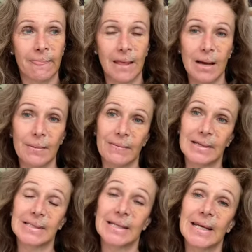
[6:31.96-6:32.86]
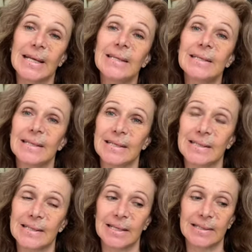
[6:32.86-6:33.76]
Aber was dahinter
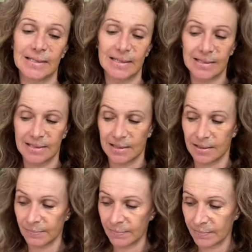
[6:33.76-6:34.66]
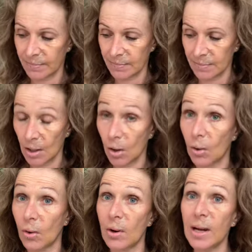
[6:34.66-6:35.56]
ist, hinter dieser
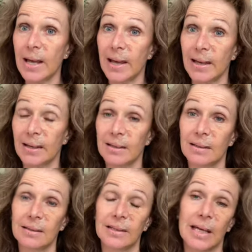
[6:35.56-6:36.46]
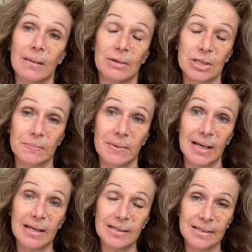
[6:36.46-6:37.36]
Rolle, die jemand
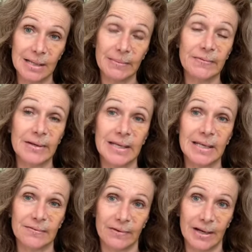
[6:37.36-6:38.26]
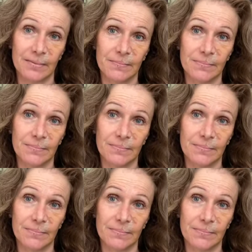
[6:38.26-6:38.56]
spielt, das nehmen wir nicht wahr.